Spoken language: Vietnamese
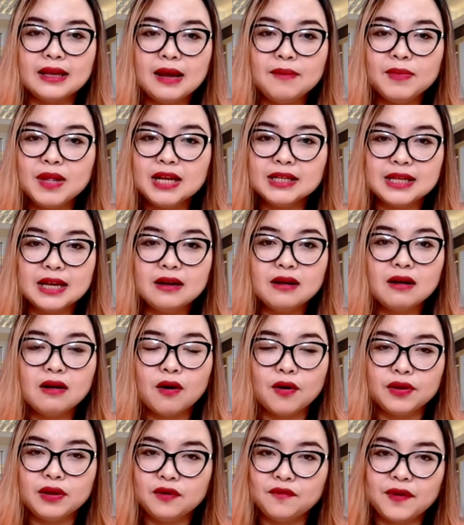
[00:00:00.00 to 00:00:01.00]
em chia sẻ cơ
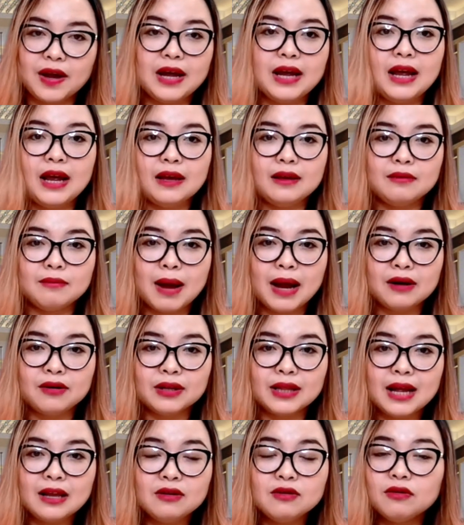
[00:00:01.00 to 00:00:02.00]
hội như vậy mà người
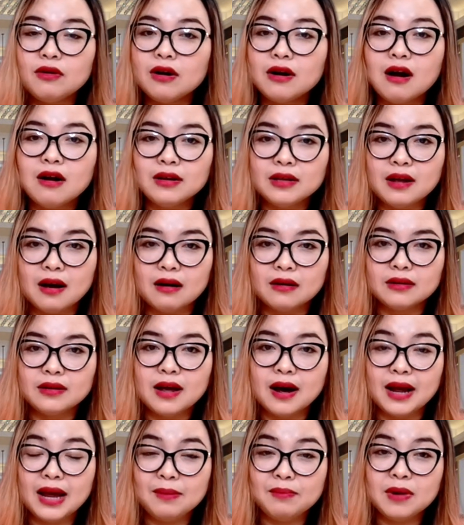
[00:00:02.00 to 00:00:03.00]
ta chưa có đón nhận giờ
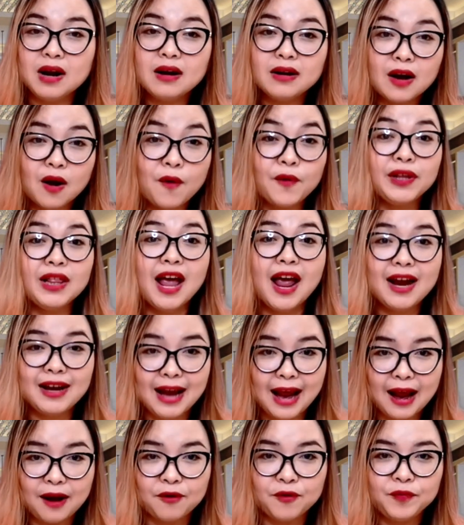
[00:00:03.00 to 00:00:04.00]
em nên nói thế
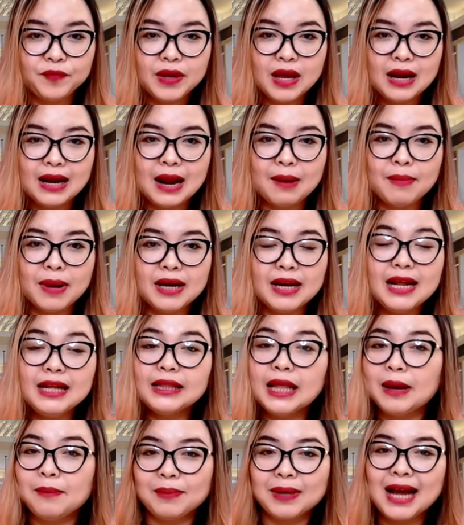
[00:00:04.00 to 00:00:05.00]
nào là mình đi
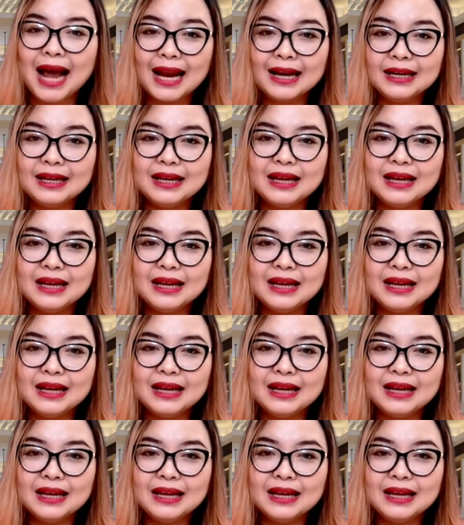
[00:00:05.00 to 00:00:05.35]
tìm cách